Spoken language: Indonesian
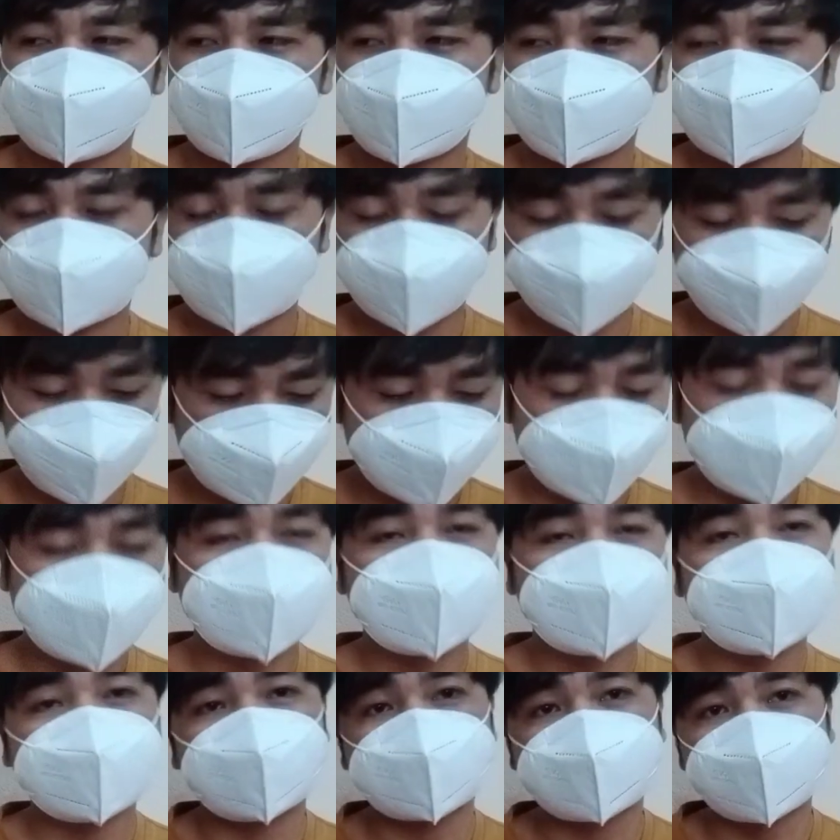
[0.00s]
mereka seperti
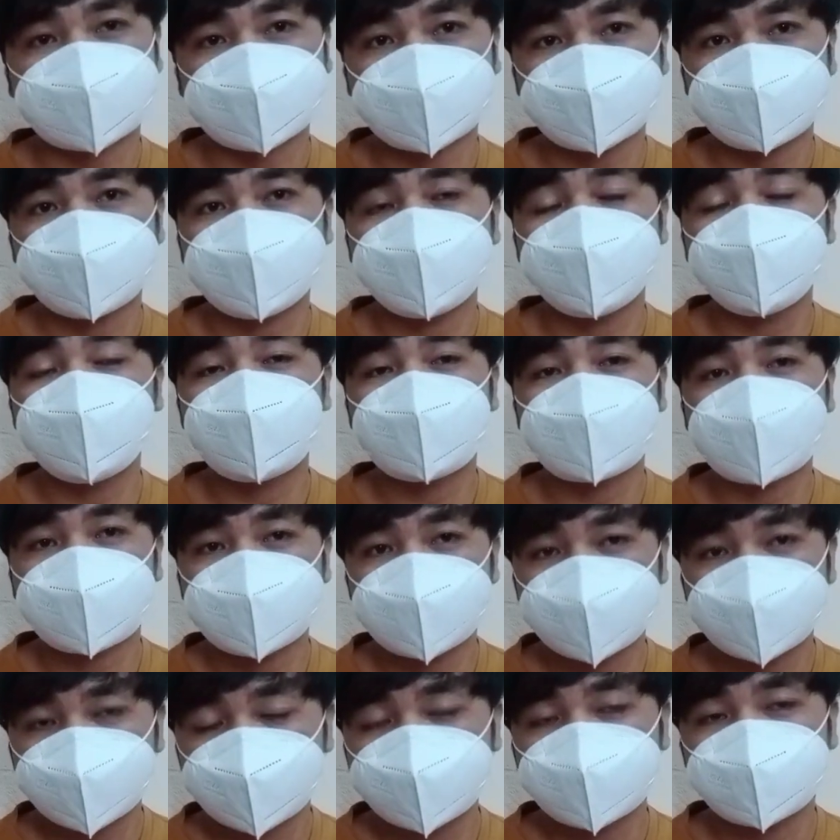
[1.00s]
yang dikatakan Ibu
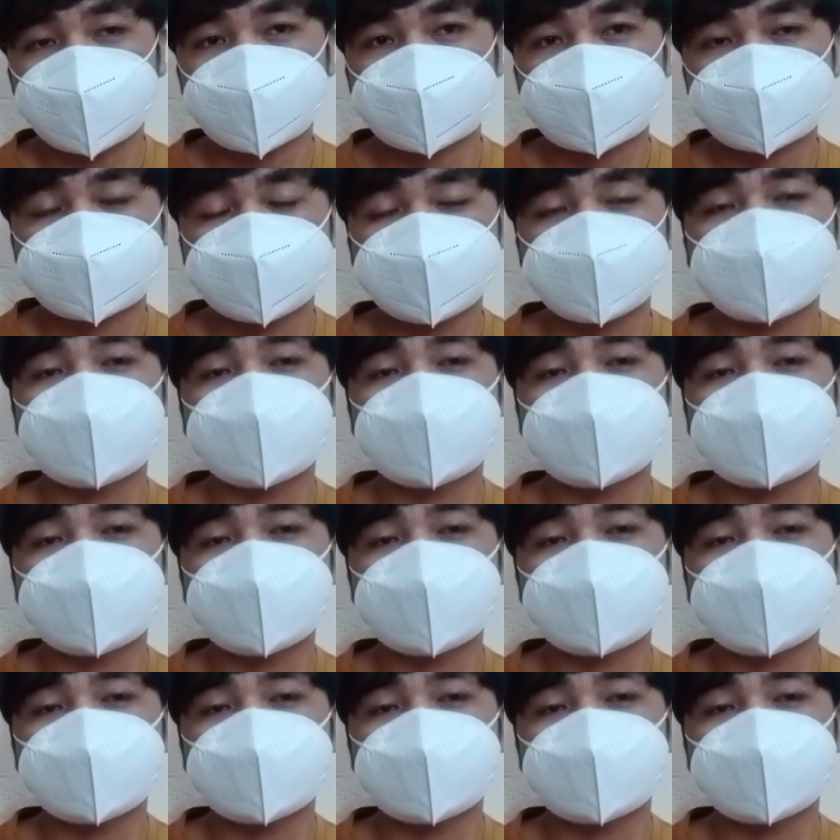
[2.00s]
tadi ini ya,